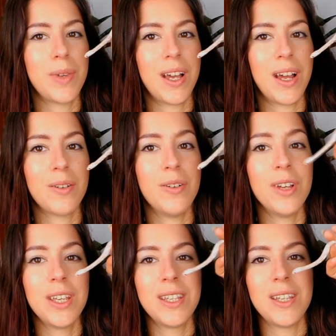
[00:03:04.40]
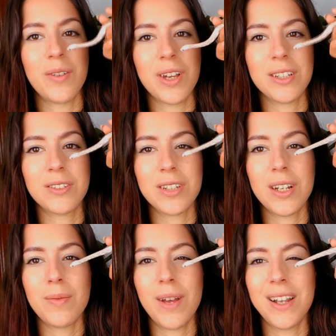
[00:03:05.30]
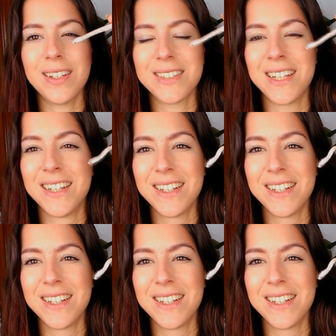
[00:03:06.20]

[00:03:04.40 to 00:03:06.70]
a mi cargo y aunque estos animales,